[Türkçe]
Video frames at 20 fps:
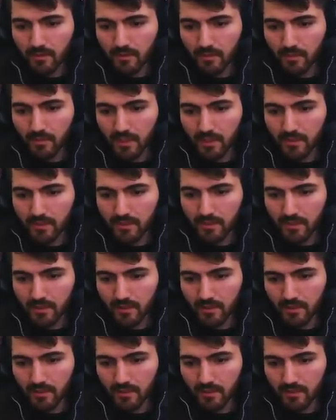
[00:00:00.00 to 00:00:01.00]
Bileziği
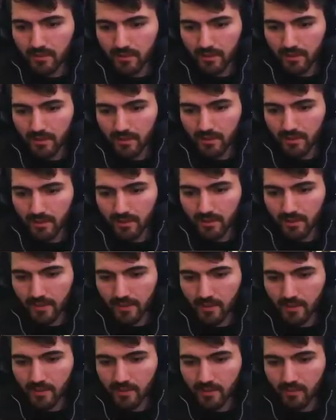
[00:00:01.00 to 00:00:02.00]
zaten kendi
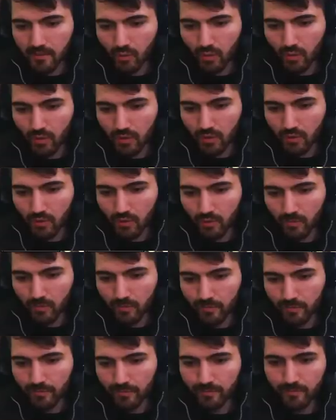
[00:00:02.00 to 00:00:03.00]
bileziğimi kullanıyordum.
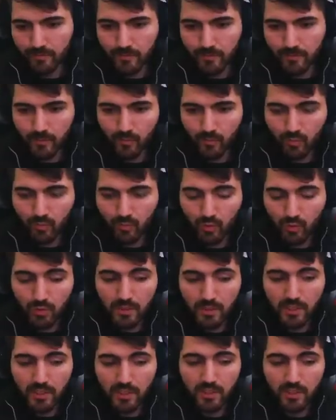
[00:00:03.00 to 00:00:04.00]
Bunu da
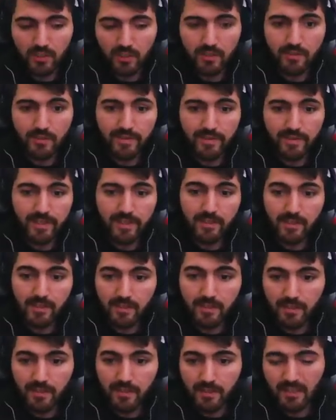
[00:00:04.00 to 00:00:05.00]
değiştireceğiz ve 50
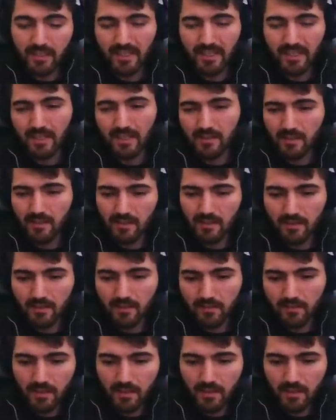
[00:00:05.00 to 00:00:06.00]
STR 40 50 STR
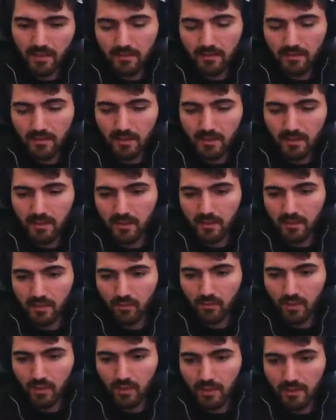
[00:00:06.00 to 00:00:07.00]
falan getireceğiz
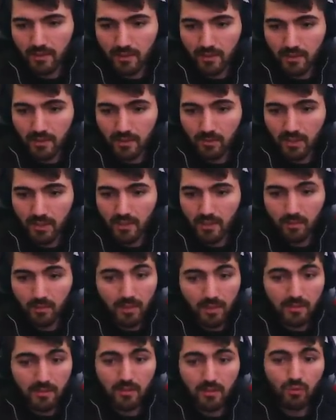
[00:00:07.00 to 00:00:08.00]
bunu. 6 7'ye bırakırım.
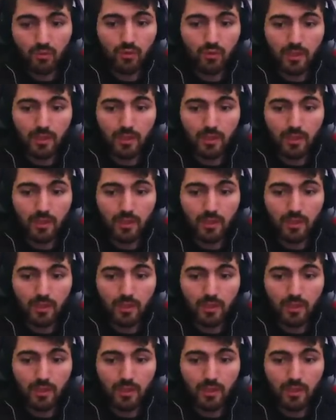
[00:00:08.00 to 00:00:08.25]
Aslında güzel